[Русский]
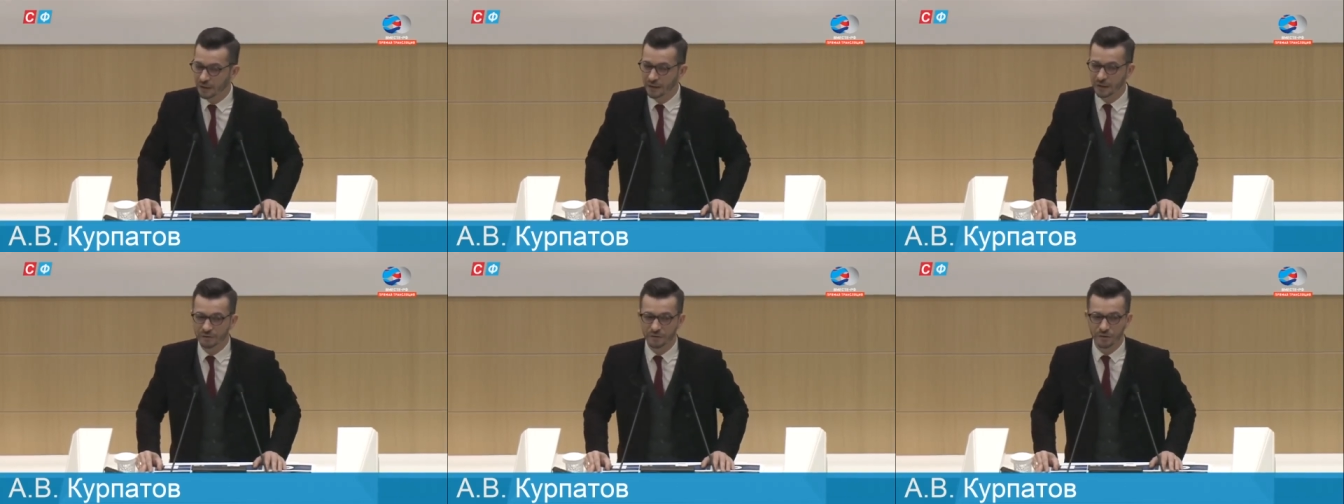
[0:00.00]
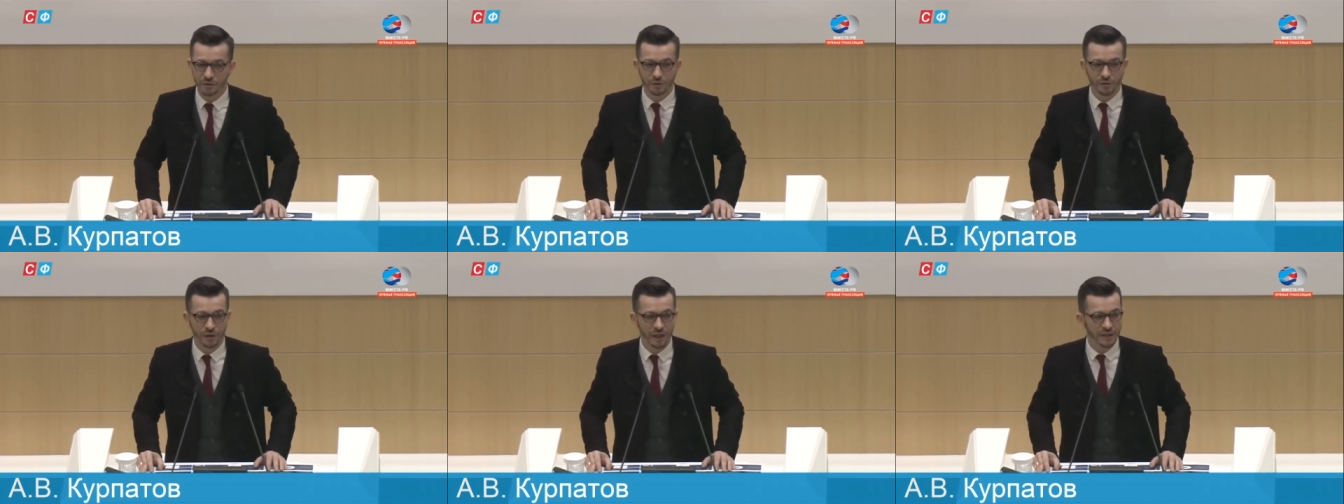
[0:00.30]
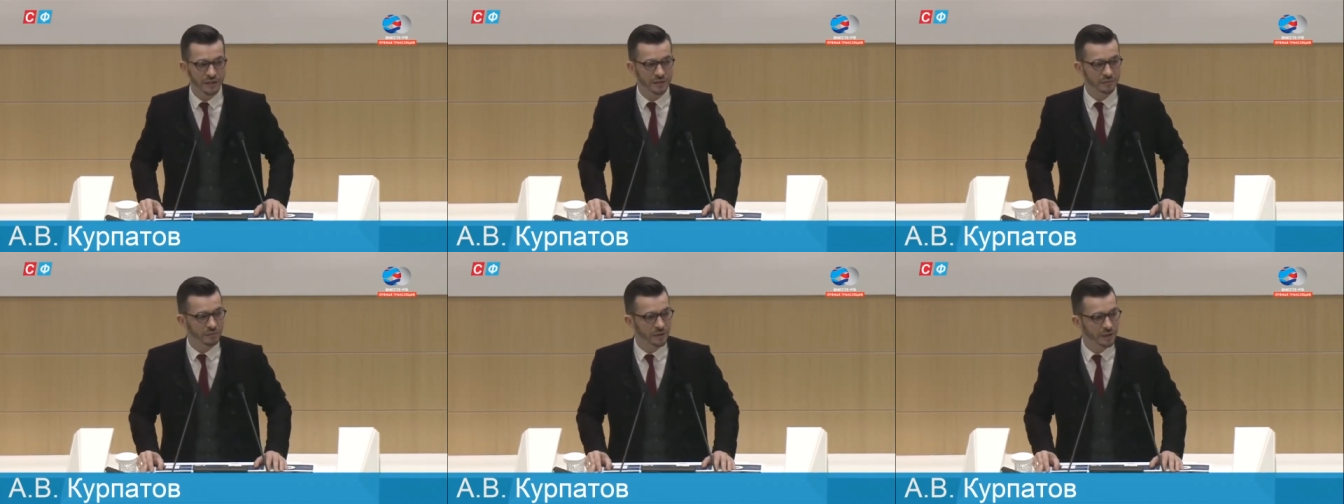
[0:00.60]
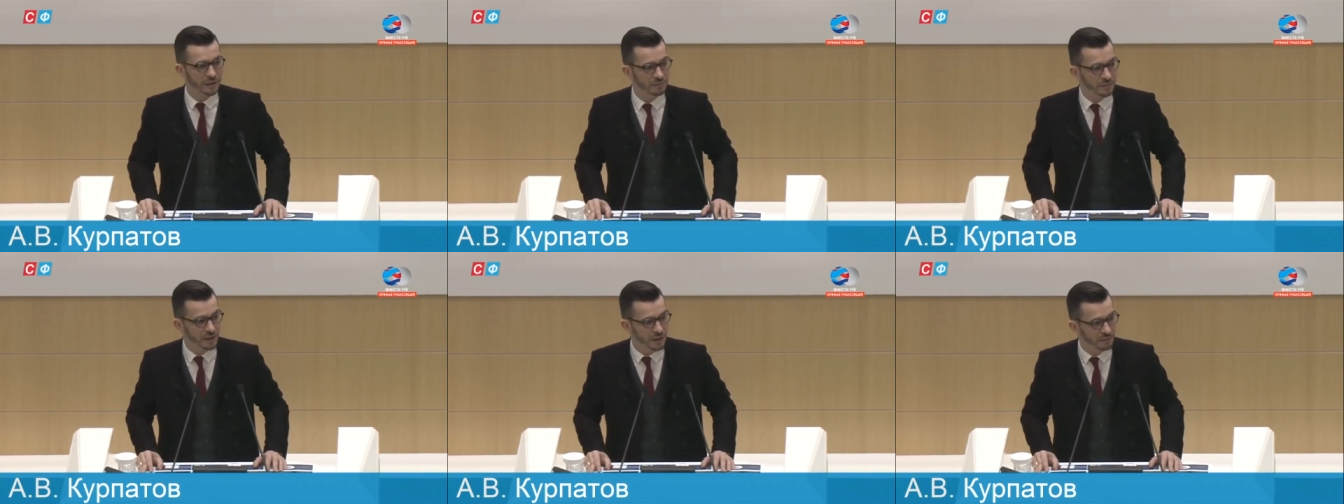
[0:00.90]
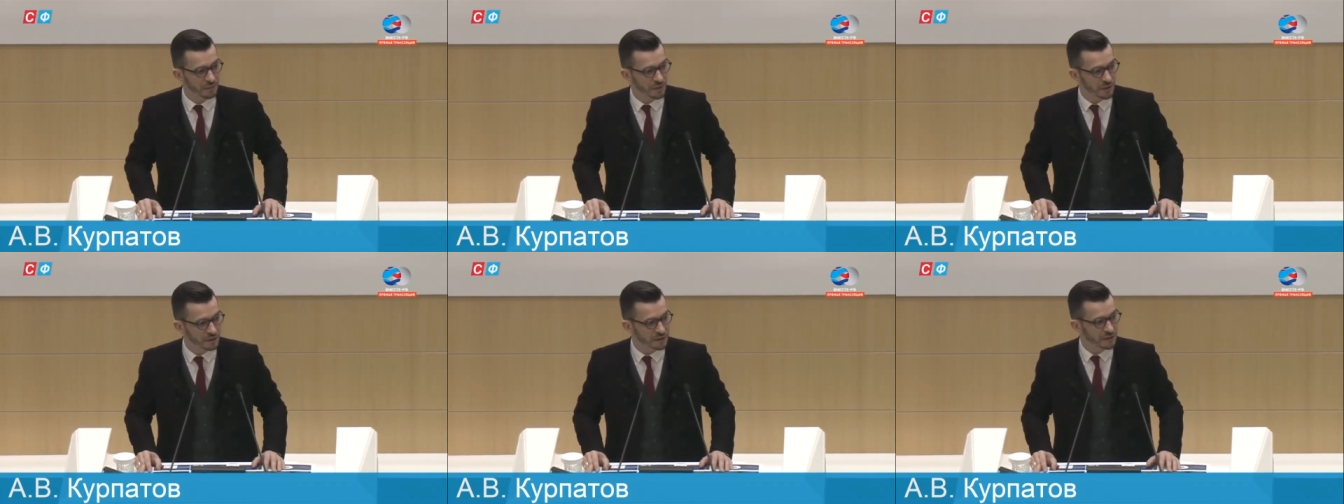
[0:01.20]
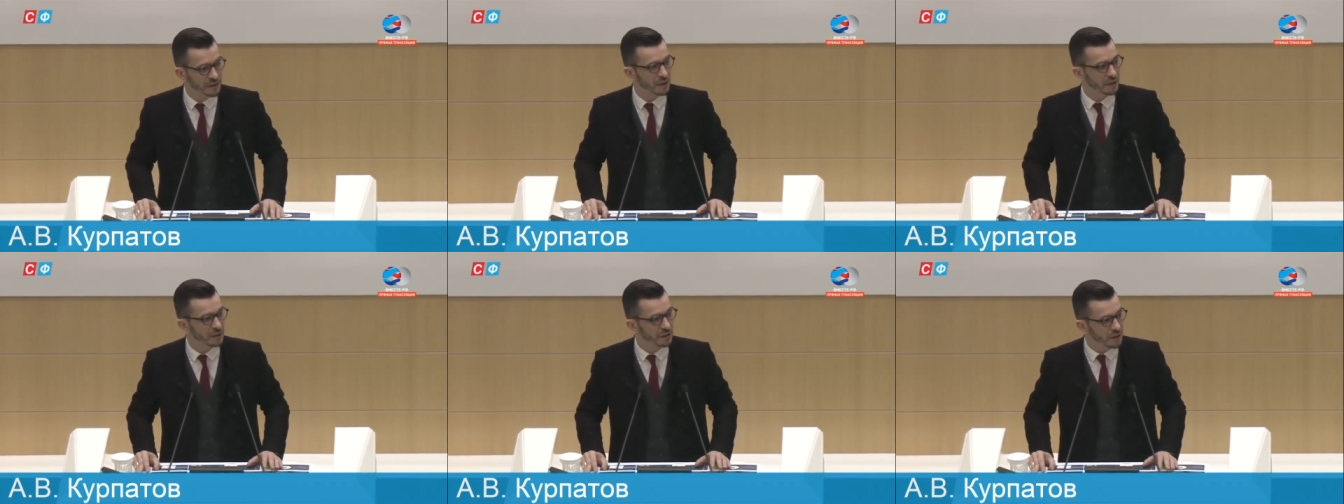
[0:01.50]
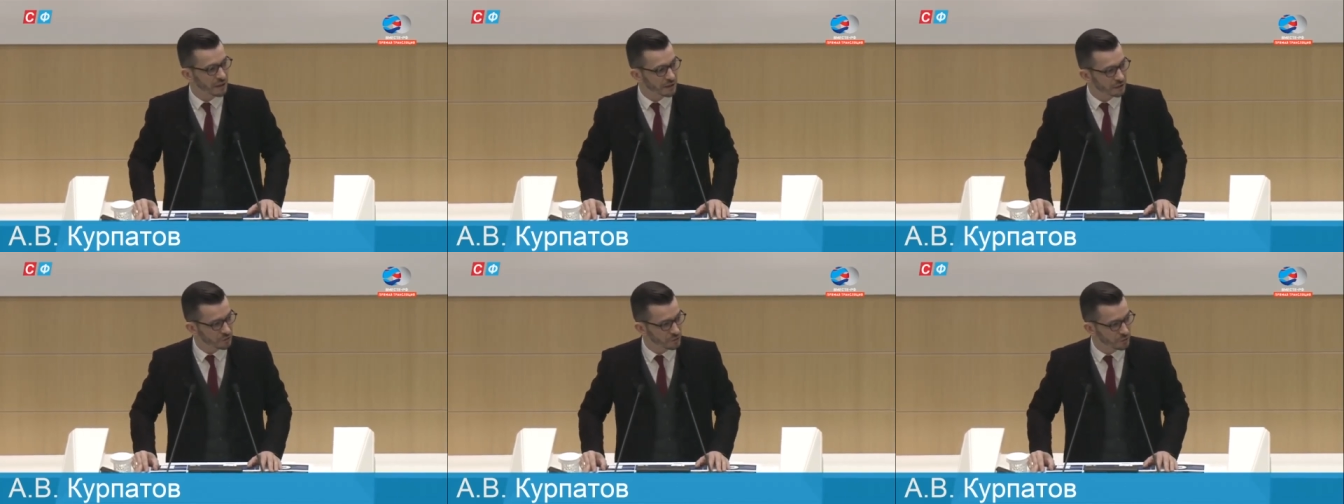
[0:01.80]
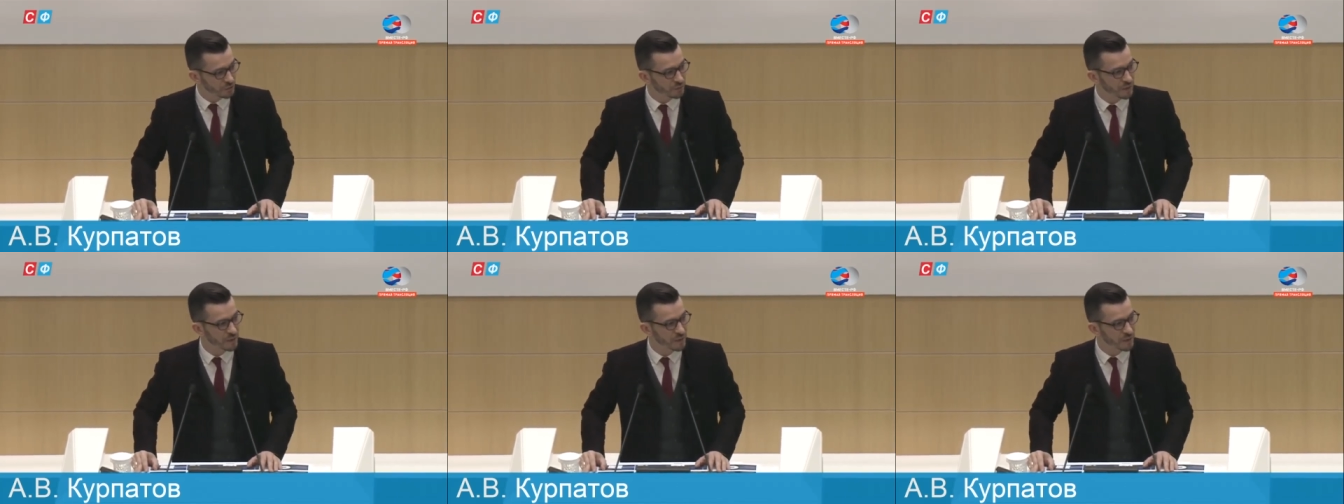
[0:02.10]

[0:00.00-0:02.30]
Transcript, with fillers: И в результате мы имеем эскалацию